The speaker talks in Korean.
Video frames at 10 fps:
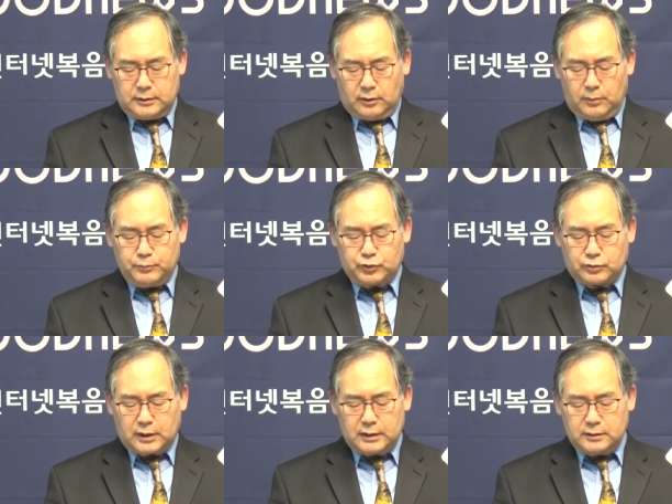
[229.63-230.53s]

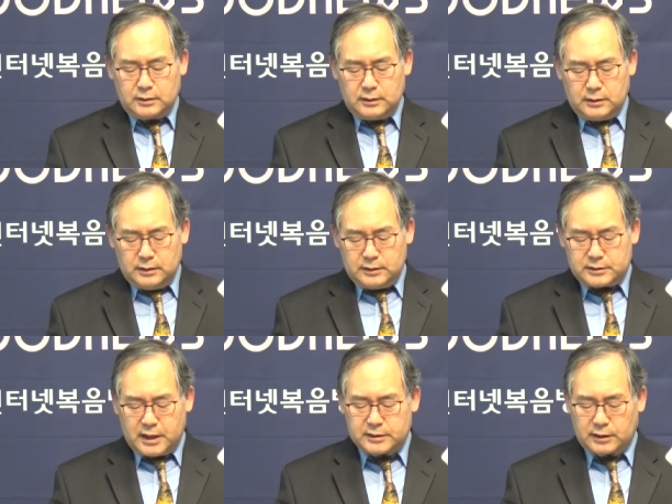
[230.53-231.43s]
엄숙한
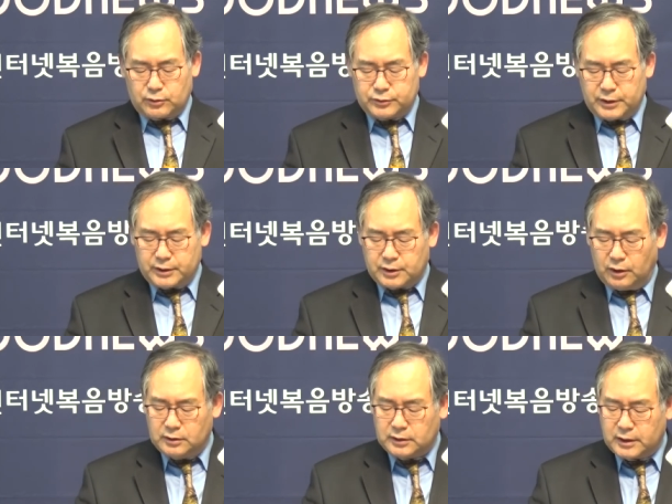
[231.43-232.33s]
제자로서의
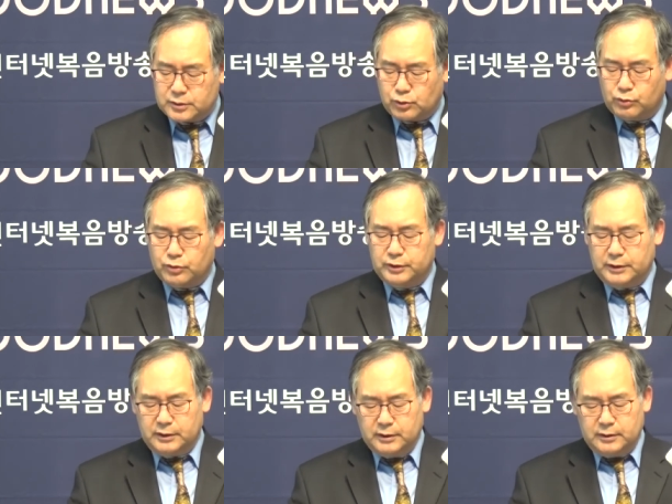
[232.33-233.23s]
결단의
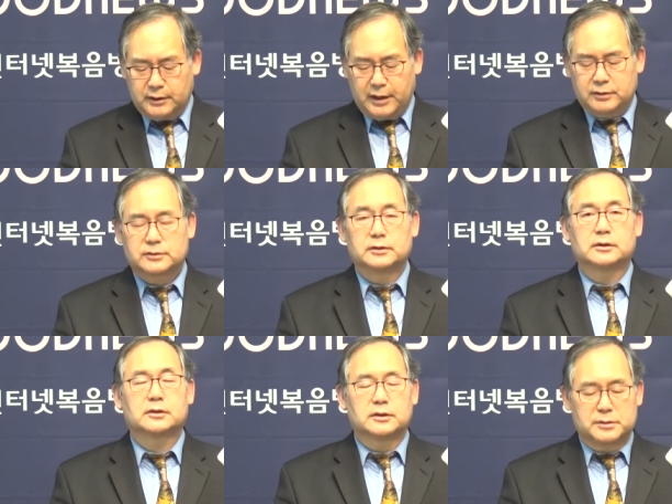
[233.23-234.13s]
조건이
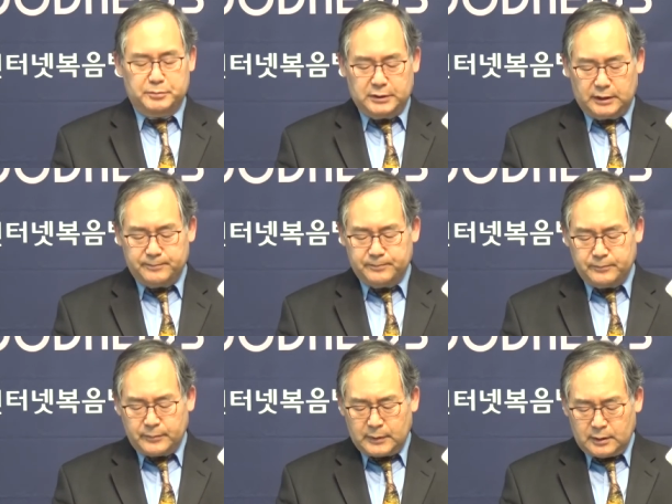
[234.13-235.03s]
되었을 것입니다.
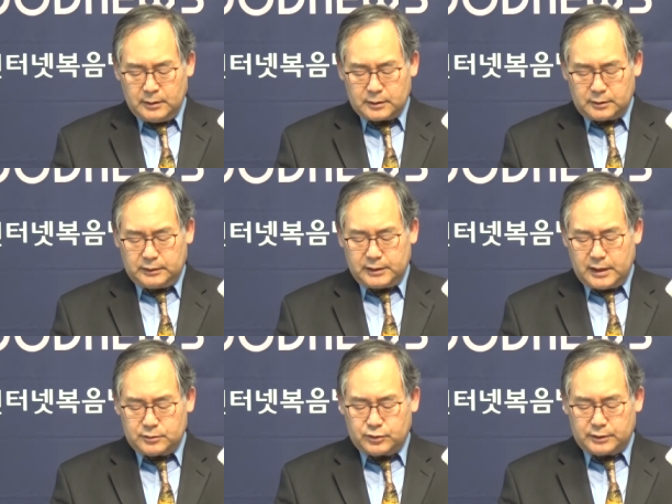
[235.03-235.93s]
그런데
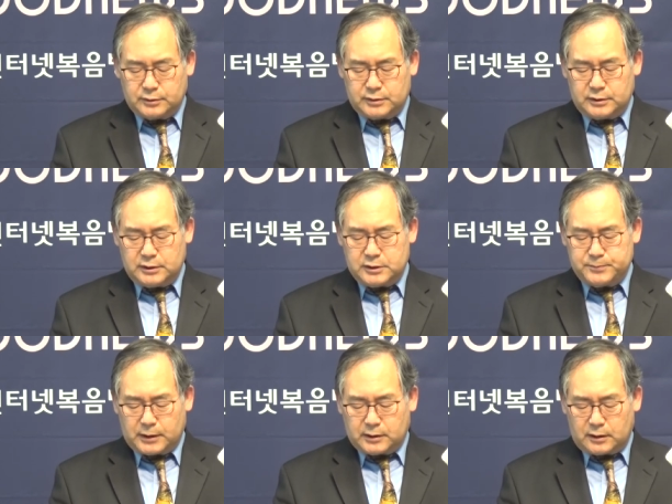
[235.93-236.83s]
예수께서 친
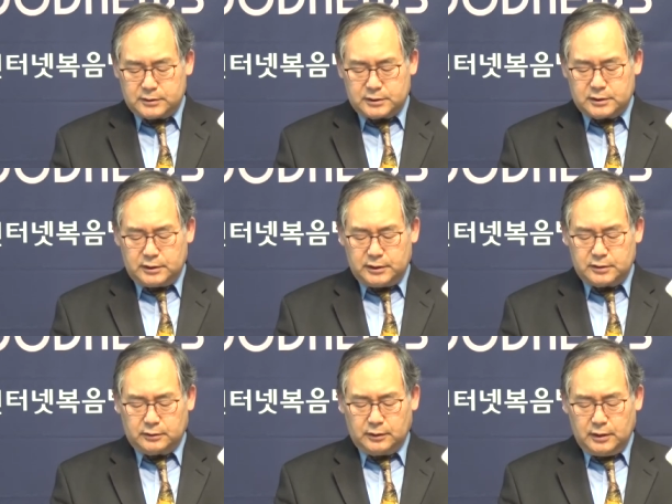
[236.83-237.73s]
십자가를 지신
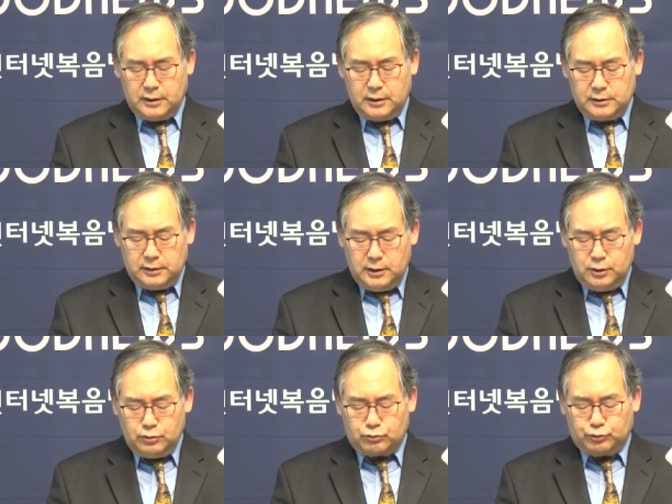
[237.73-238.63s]
일은
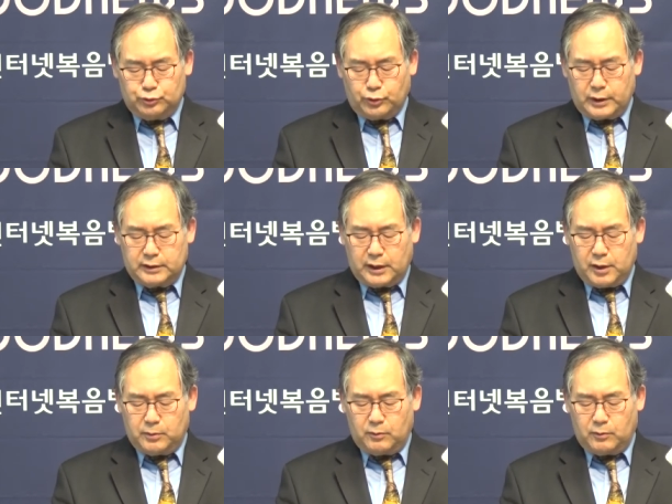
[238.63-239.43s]
인류 구속의 대업을